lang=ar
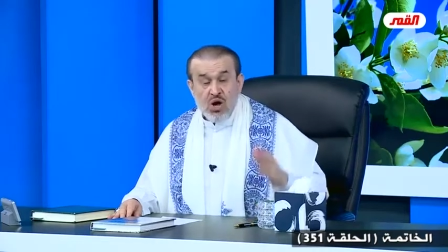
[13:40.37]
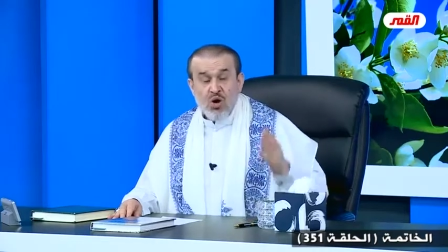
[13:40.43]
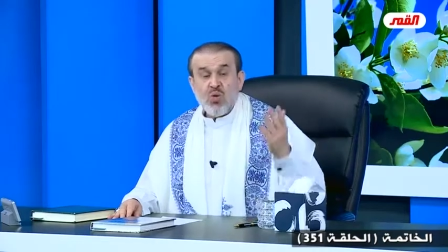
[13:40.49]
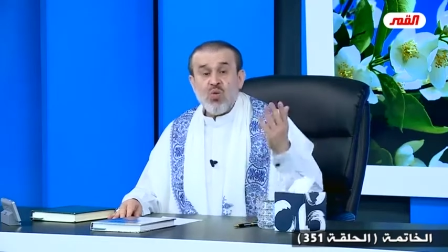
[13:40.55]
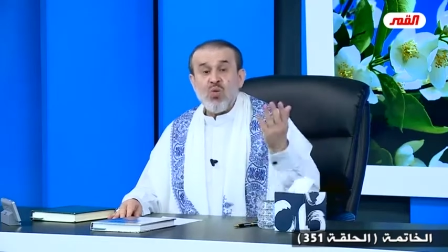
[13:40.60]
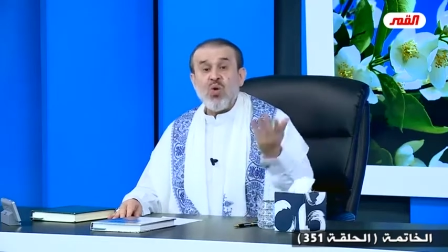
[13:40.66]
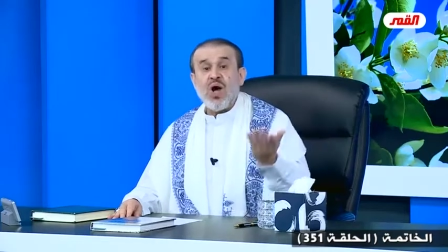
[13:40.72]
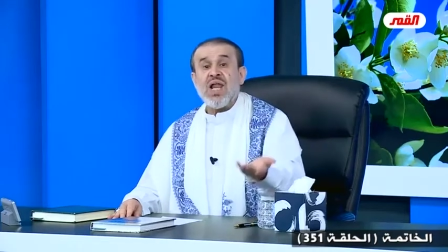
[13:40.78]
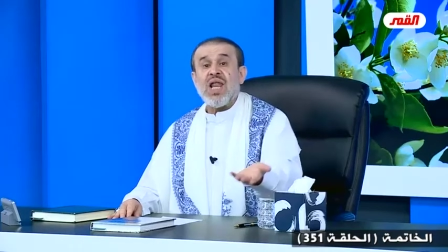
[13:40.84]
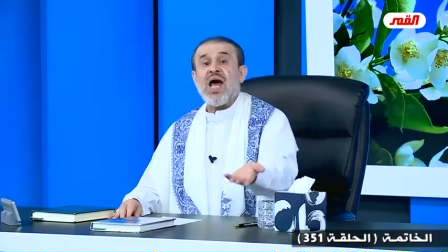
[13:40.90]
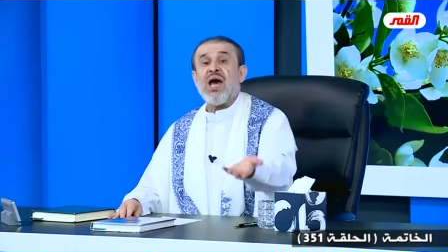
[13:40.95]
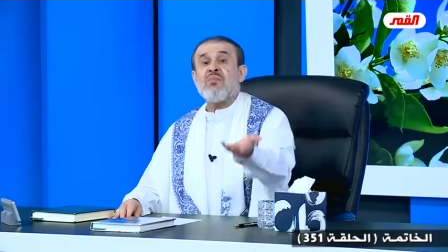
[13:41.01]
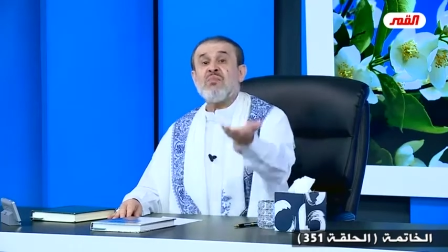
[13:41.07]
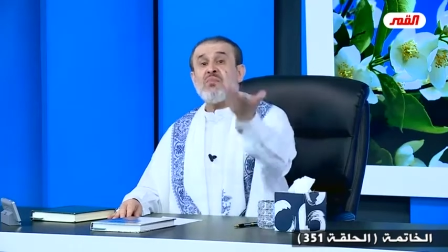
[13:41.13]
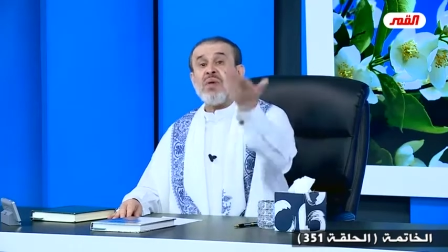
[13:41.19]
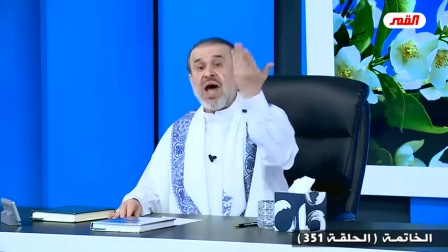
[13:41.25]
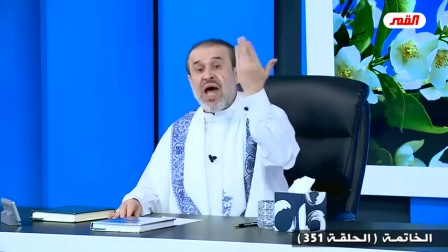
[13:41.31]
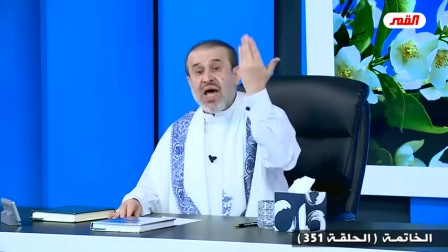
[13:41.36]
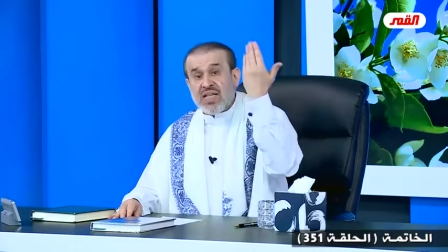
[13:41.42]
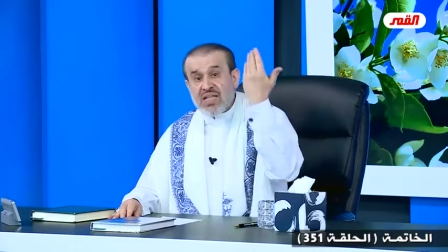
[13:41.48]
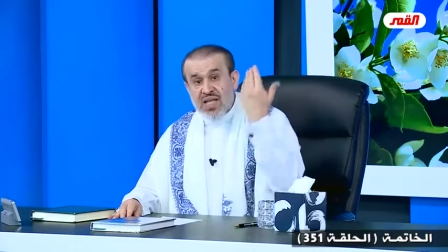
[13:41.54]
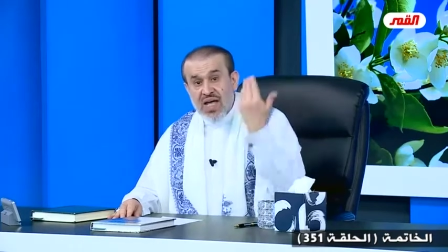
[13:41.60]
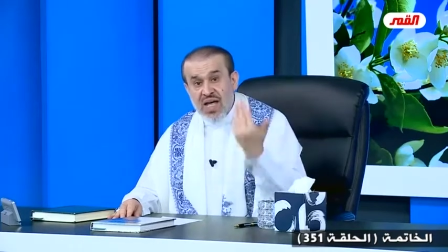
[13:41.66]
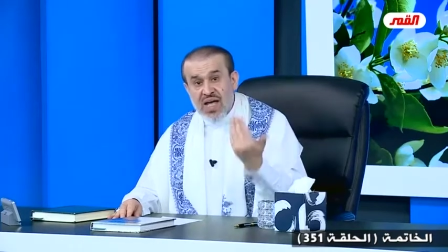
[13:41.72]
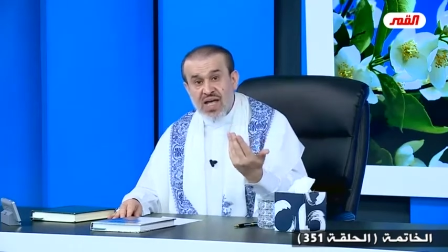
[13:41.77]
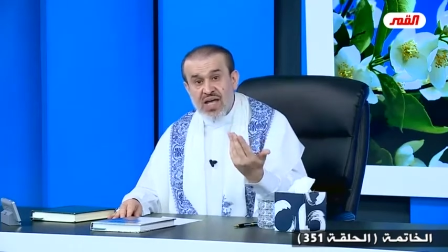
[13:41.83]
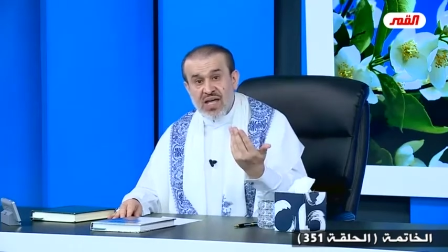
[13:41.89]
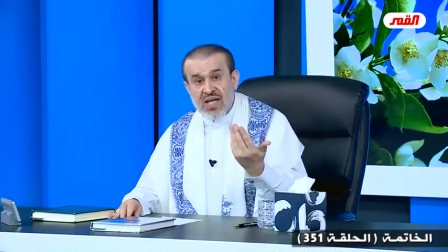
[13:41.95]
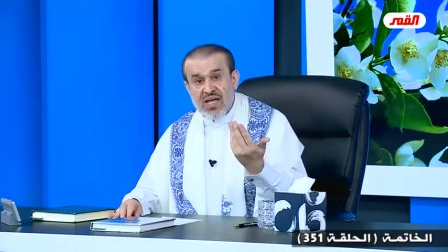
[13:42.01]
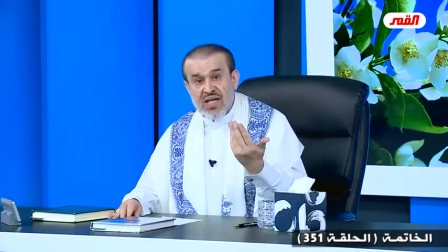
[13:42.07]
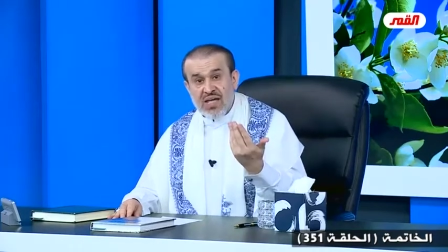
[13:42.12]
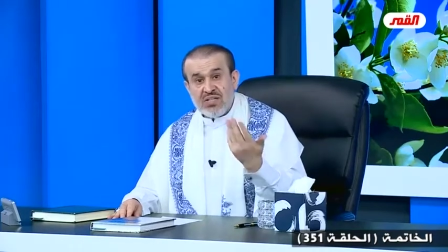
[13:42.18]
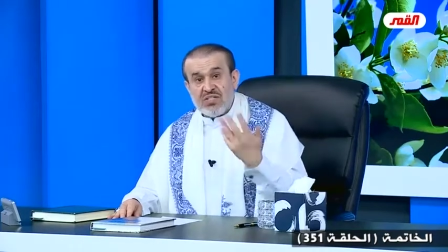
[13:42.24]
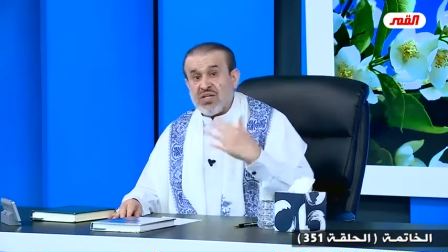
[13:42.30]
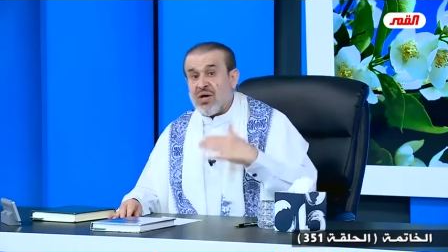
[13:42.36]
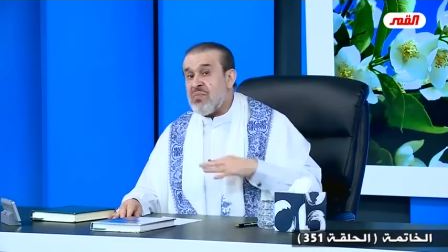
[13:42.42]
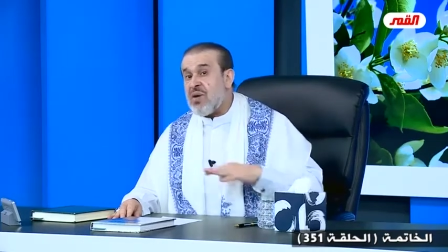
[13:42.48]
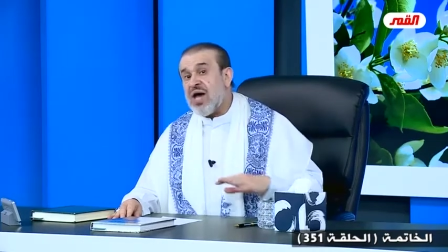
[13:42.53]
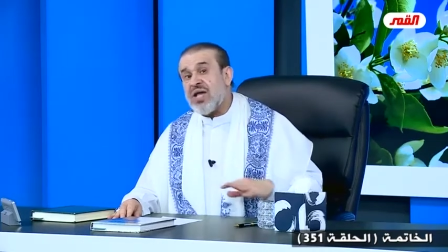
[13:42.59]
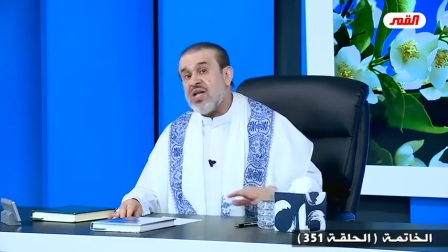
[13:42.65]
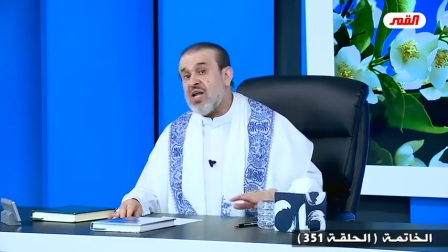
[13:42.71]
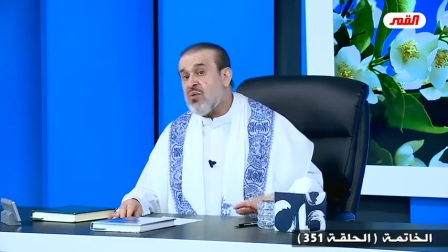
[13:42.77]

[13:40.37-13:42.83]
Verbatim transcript: ولا بعد زمان